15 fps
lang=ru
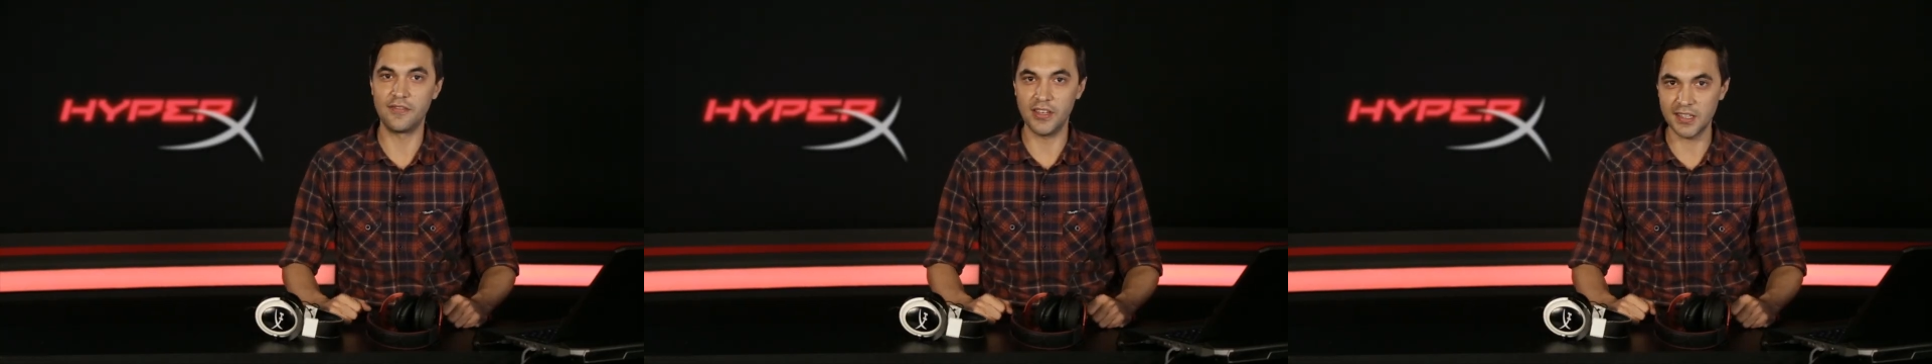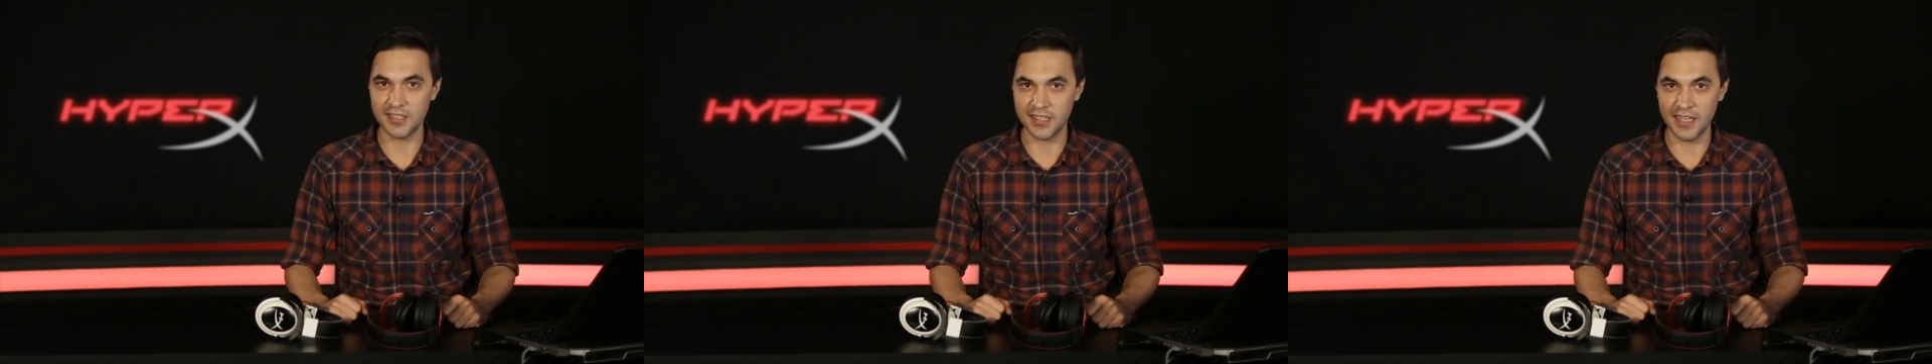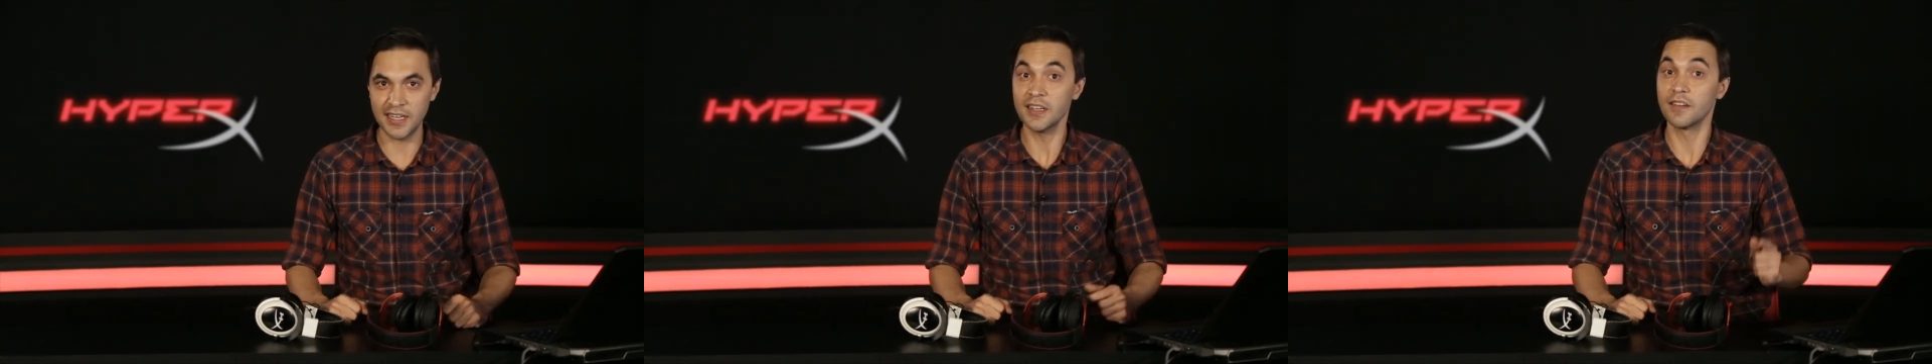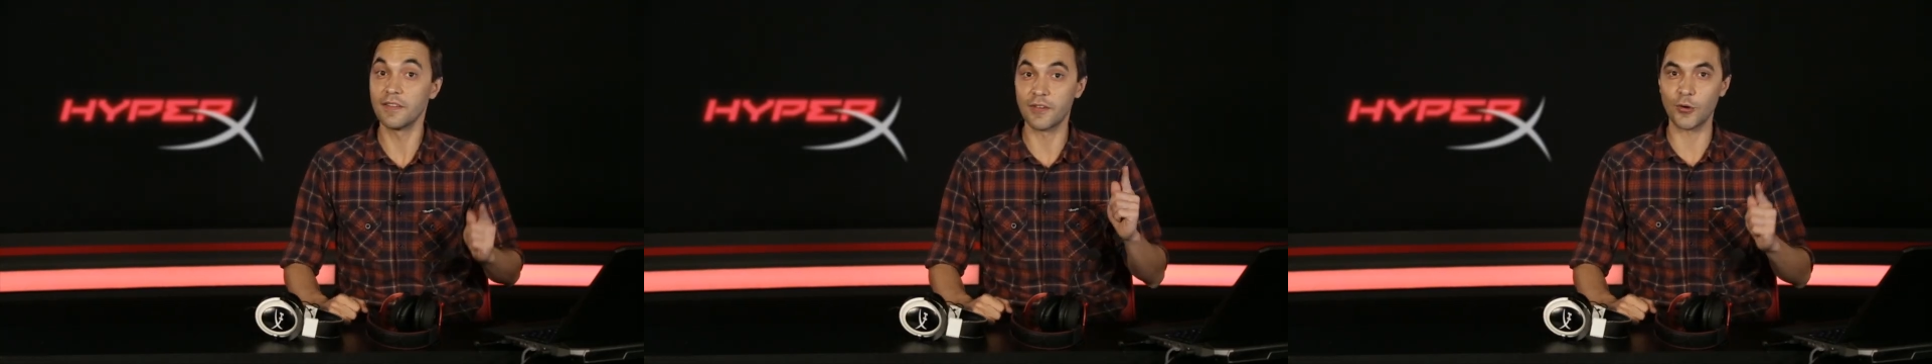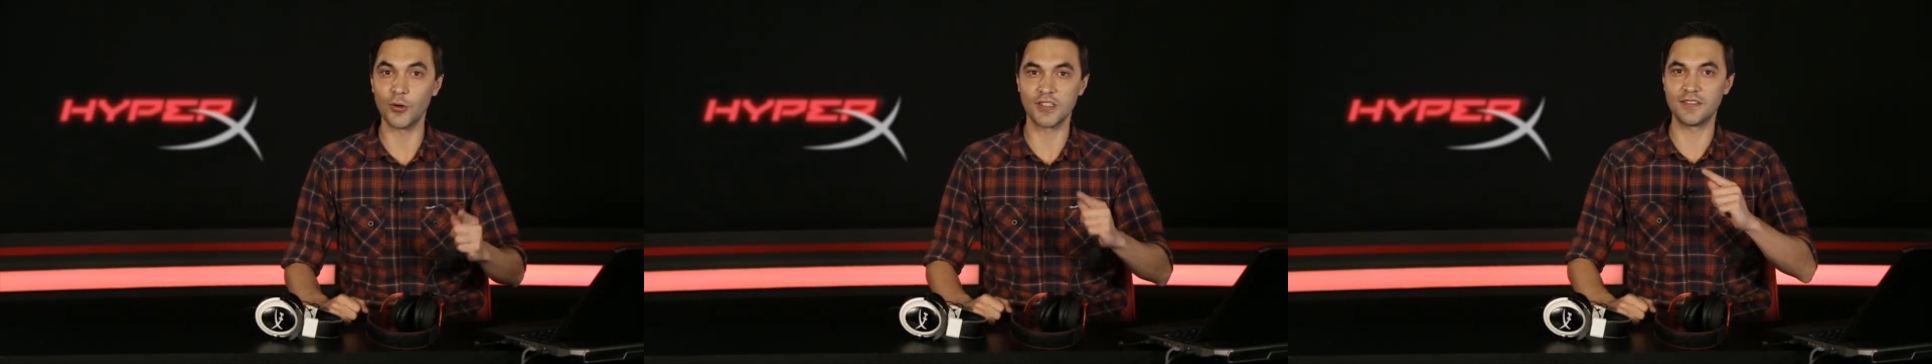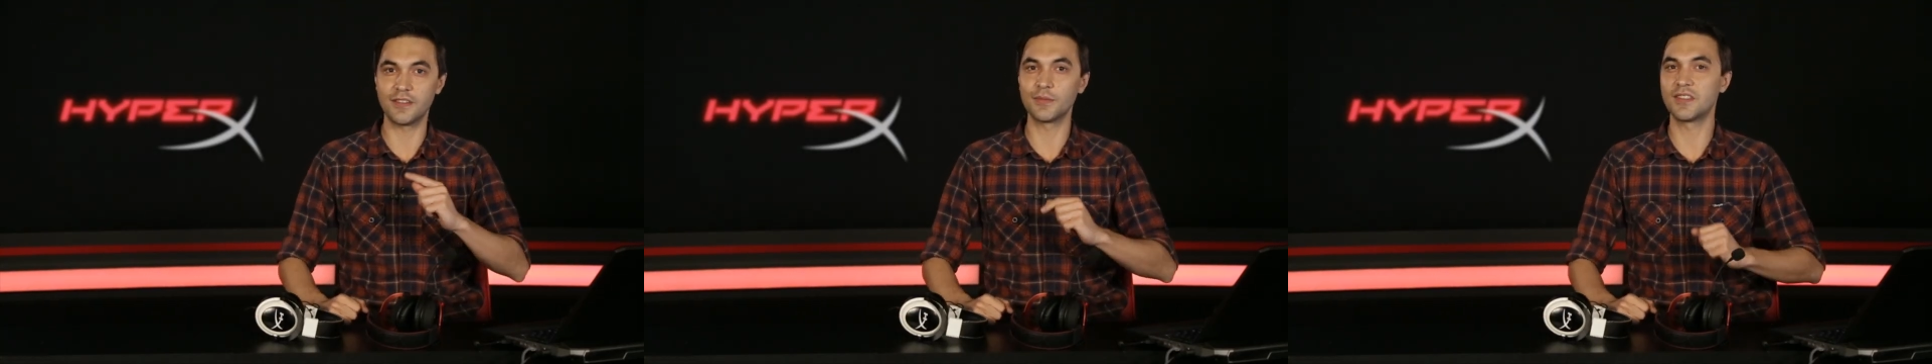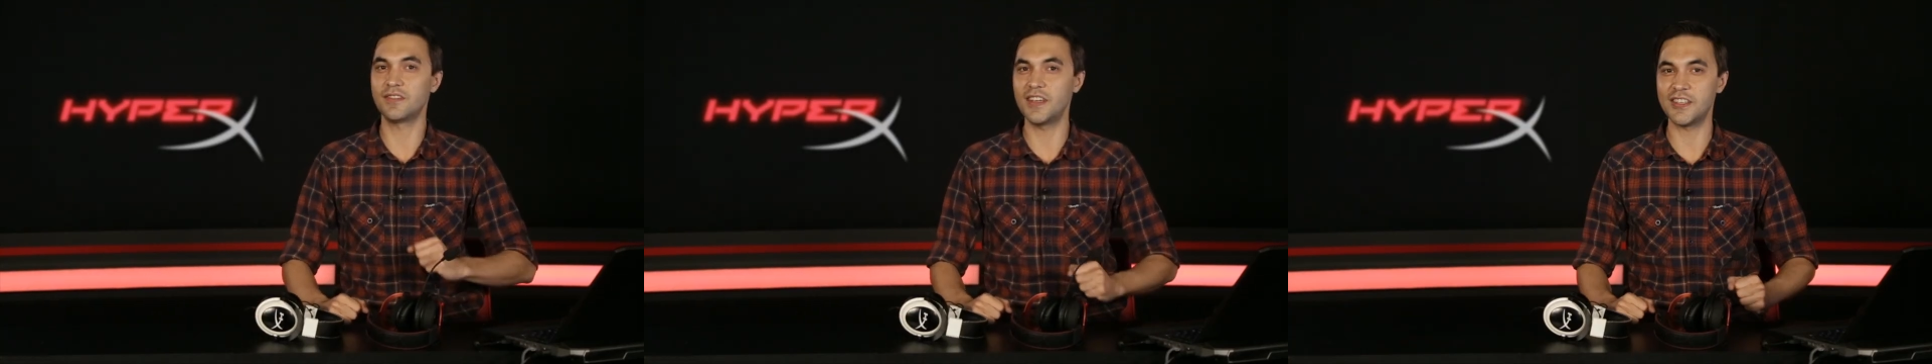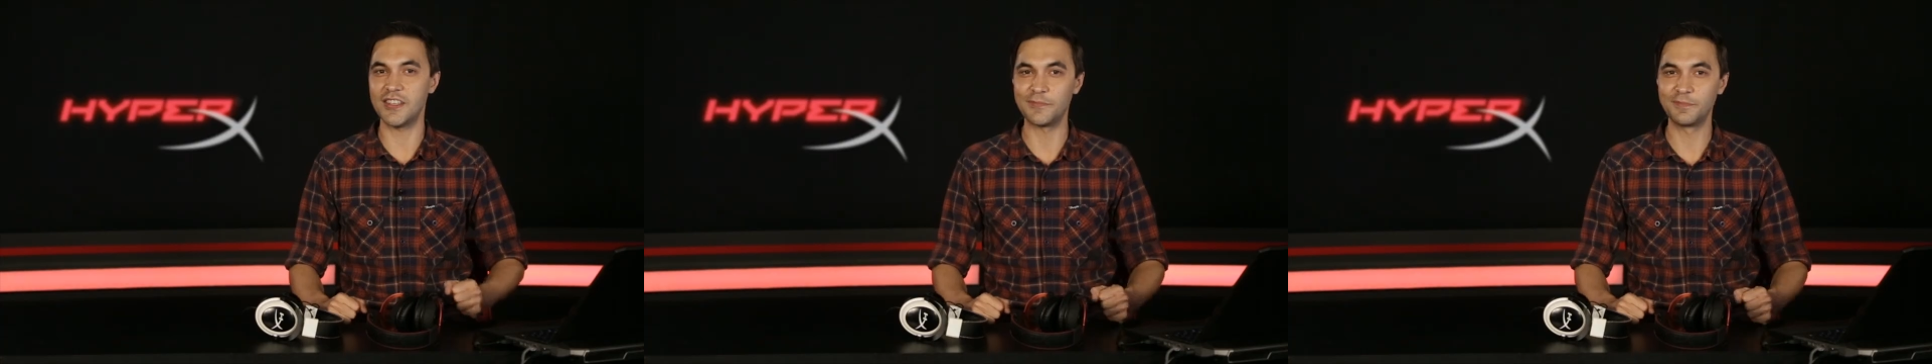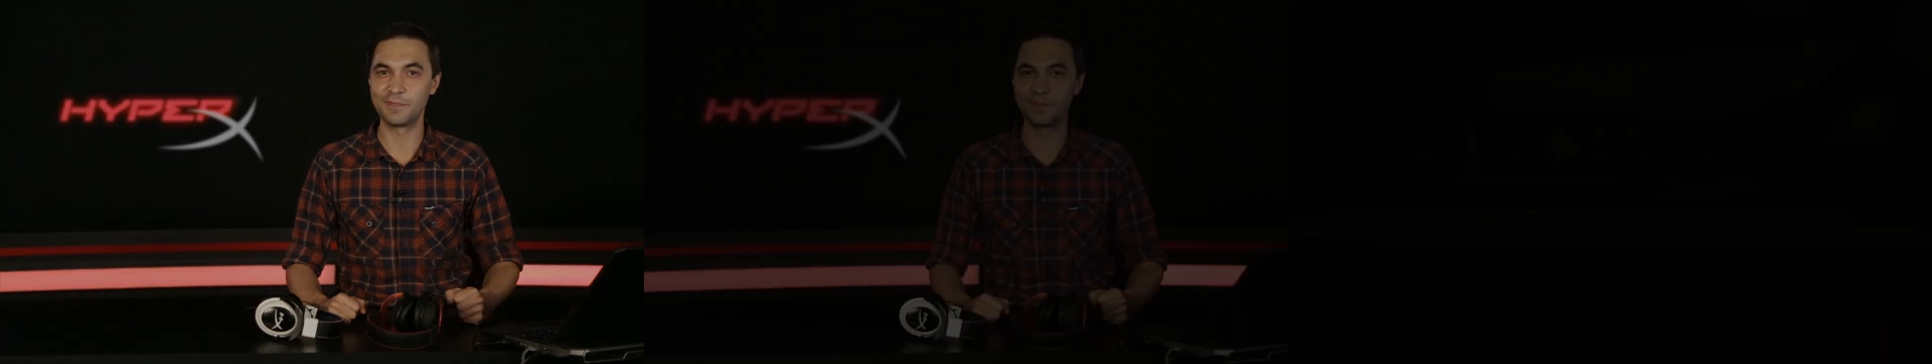версия в розовом цвете.